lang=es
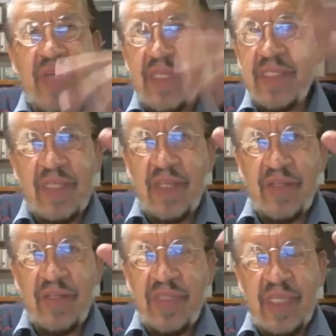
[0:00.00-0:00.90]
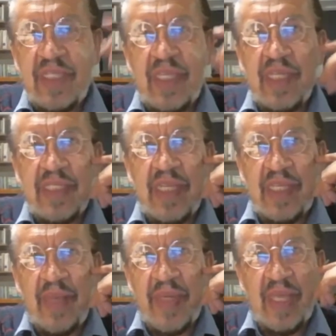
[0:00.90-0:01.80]
unas noticias
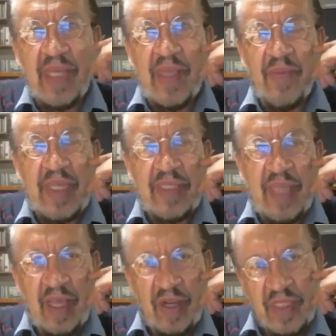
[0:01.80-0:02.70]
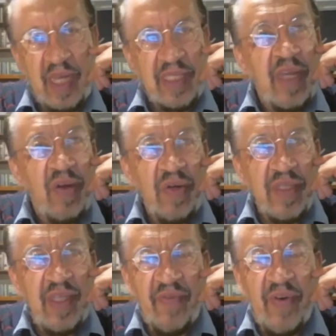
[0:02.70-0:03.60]
independientemente de los
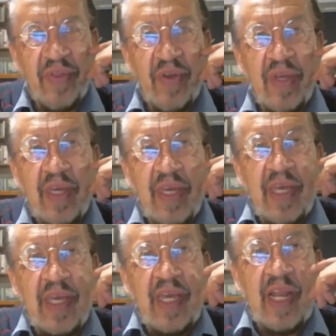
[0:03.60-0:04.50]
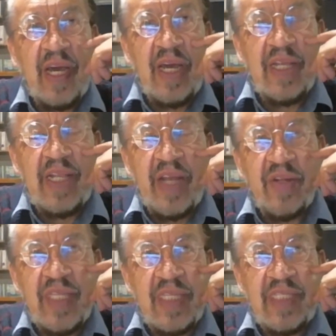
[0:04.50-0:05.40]
artículos de fondo. Y la,
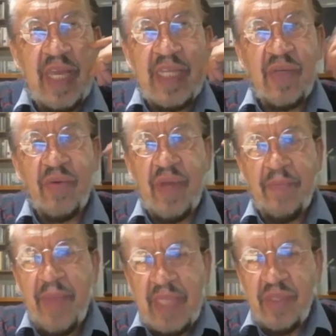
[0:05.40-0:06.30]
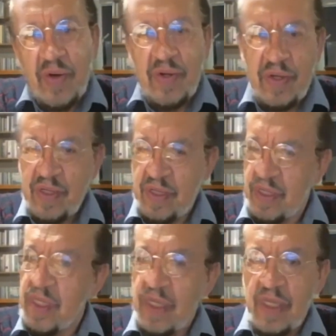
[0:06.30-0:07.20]
noticia era sobre Petro,
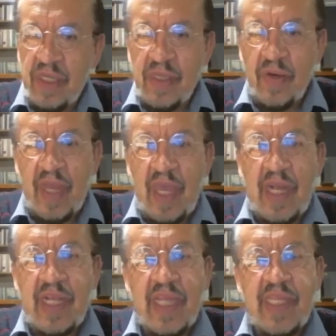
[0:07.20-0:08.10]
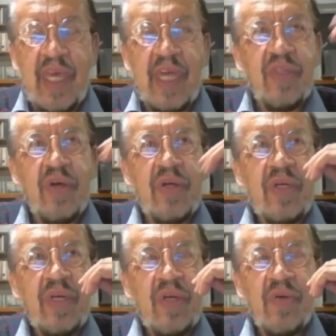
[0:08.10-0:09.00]
sobre el candidato
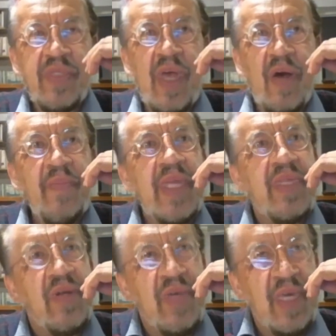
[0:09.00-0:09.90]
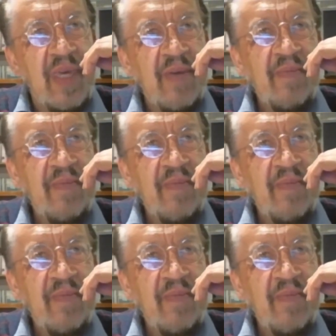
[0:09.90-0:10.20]
Gustavo Petro de,